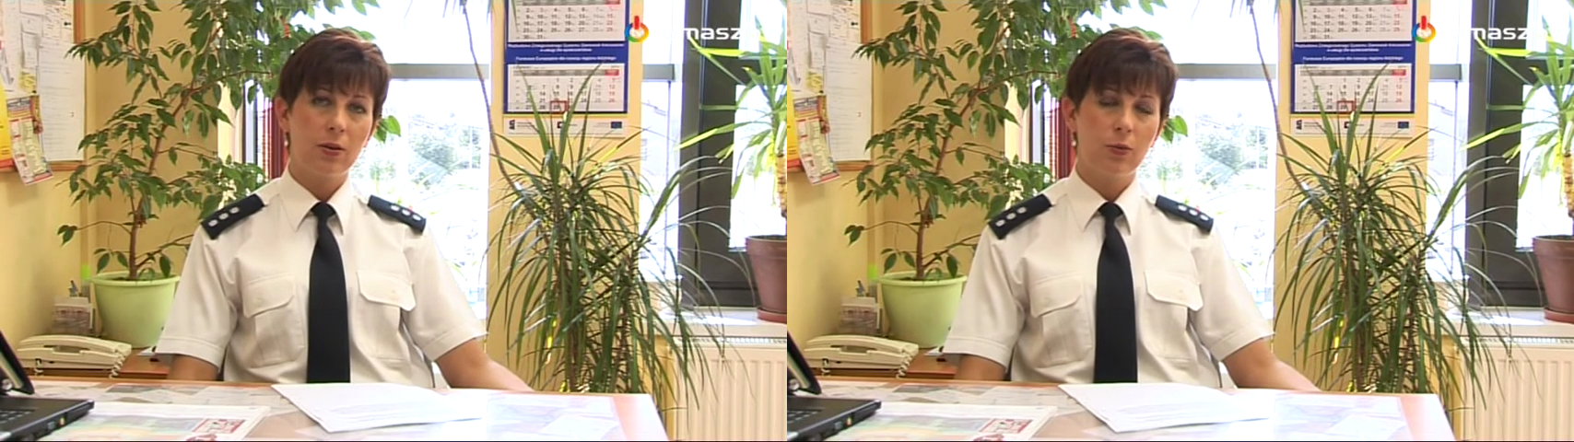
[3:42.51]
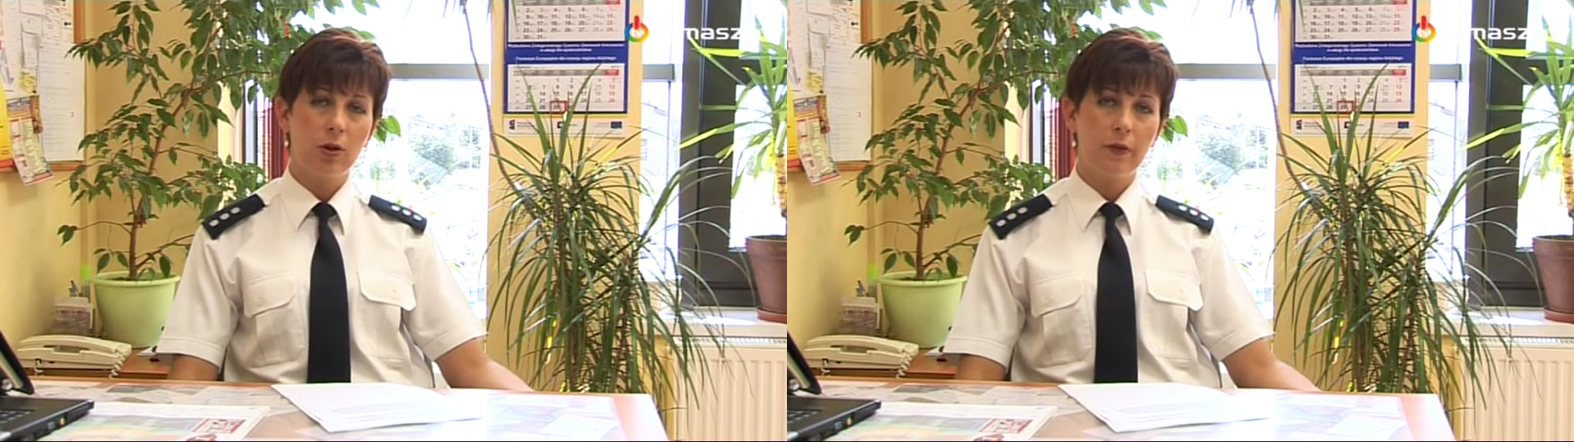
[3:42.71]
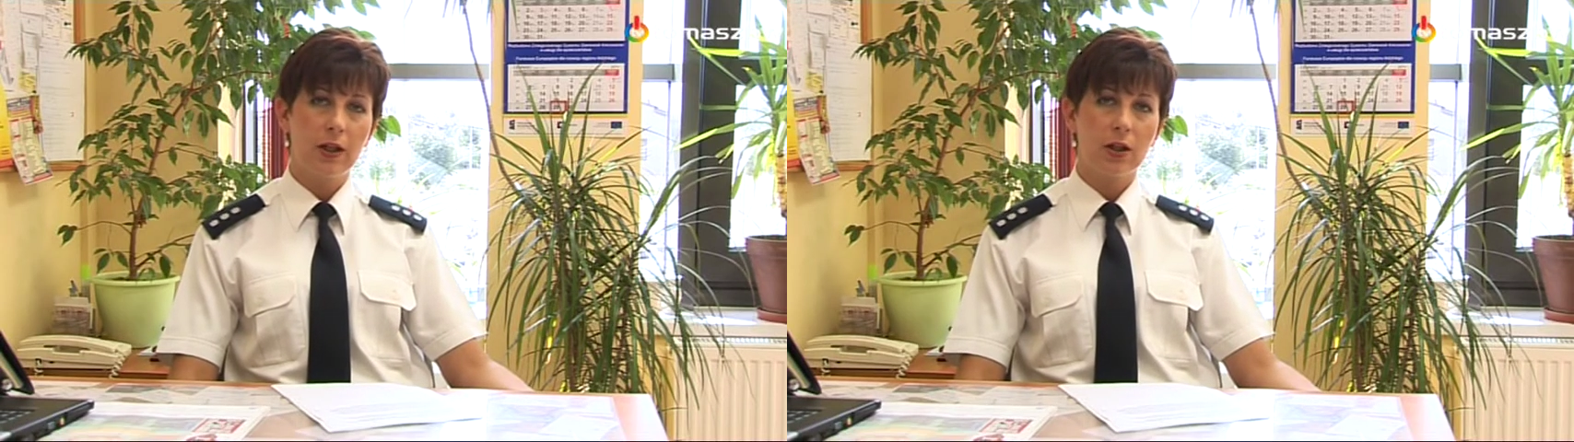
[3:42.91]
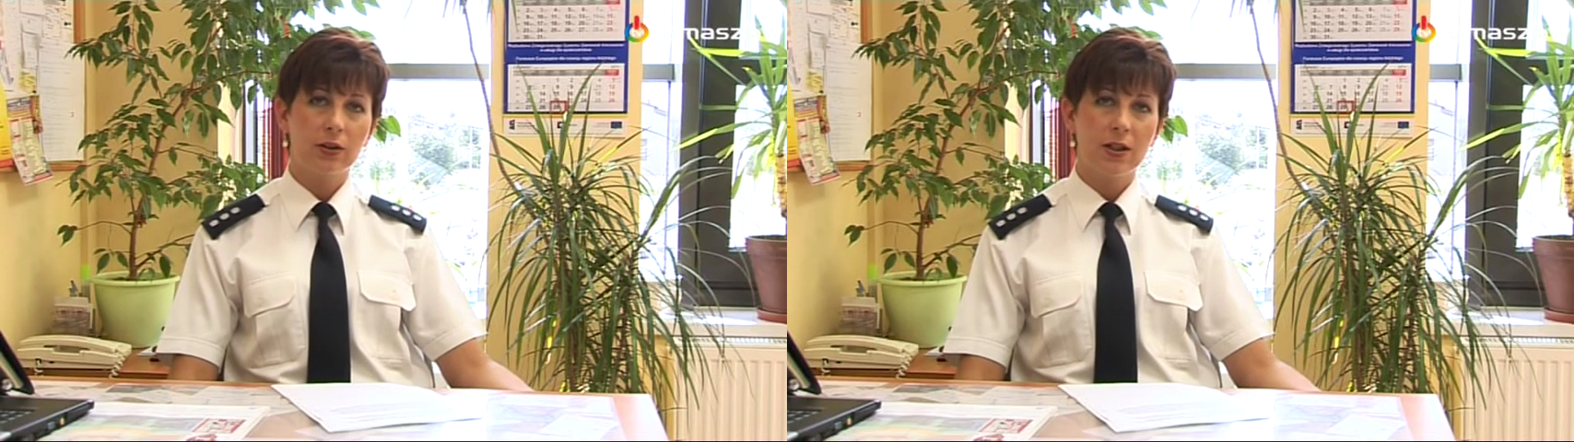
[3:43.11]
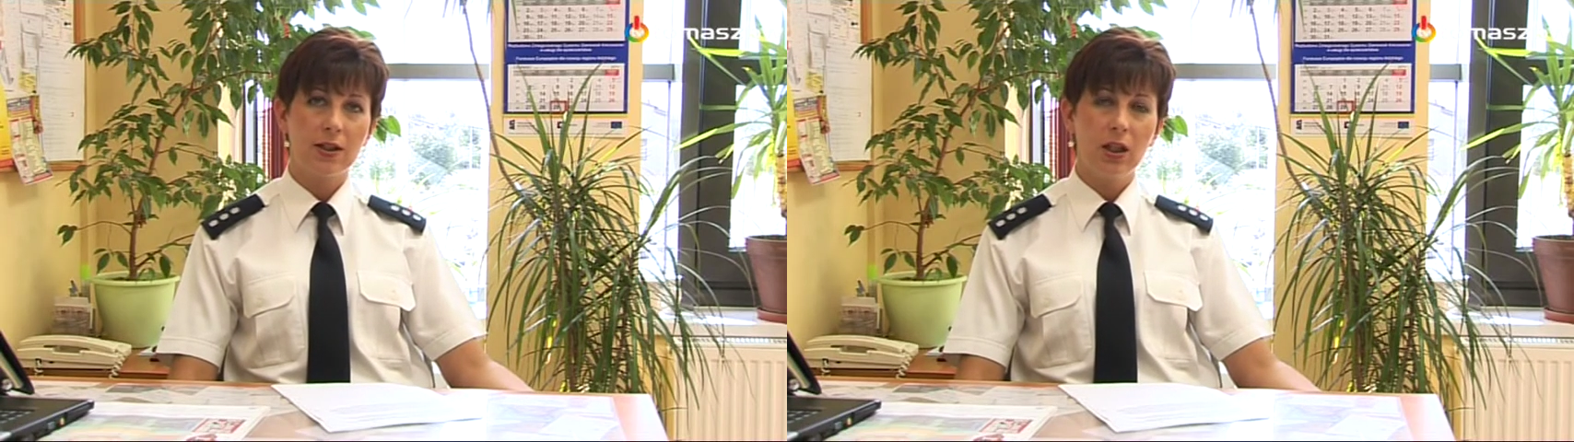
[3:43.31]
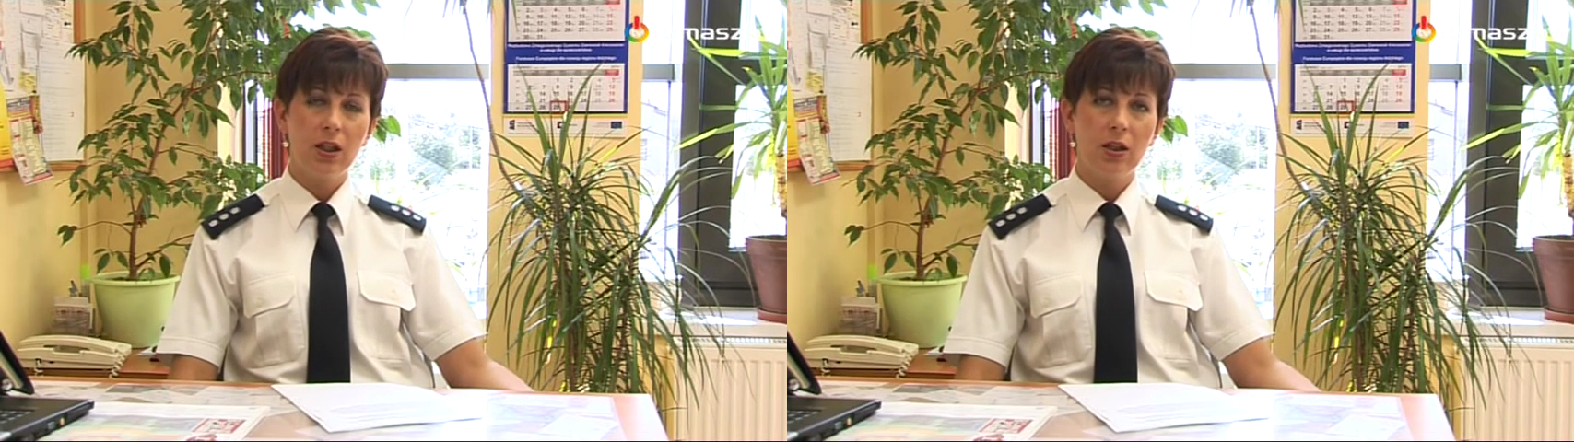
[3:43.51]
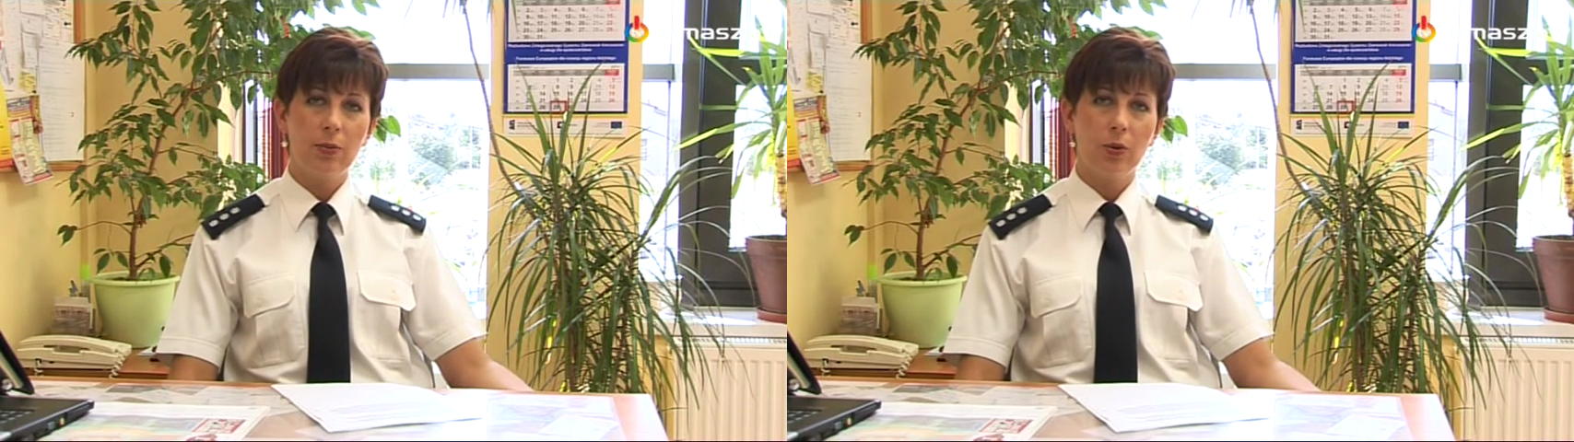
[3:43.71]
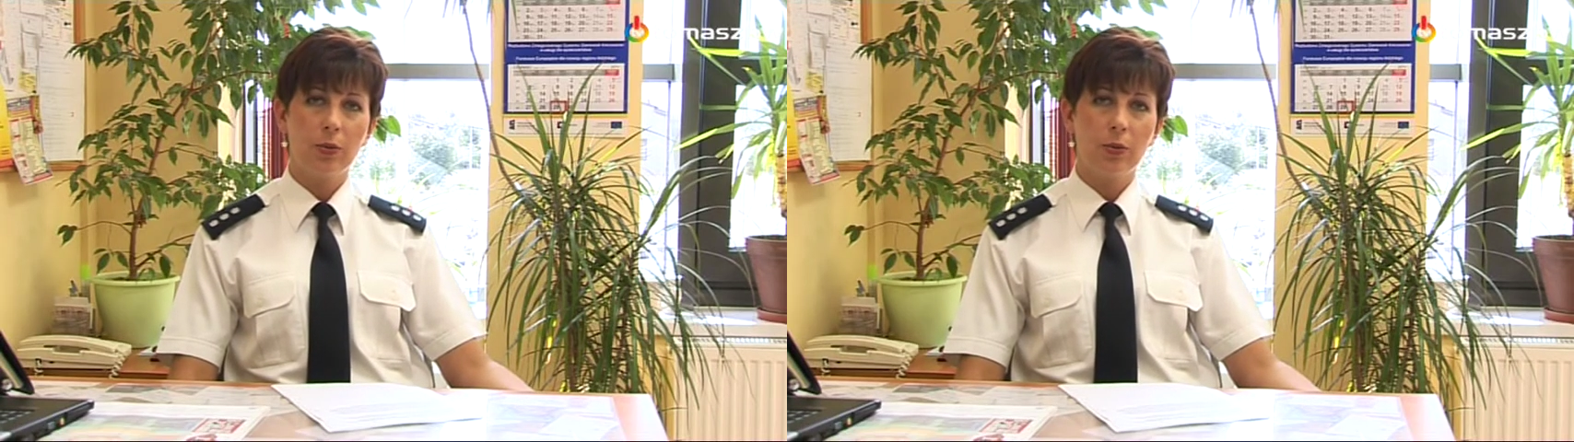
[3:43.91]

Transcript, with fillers: dmuchnął alkotest 1,5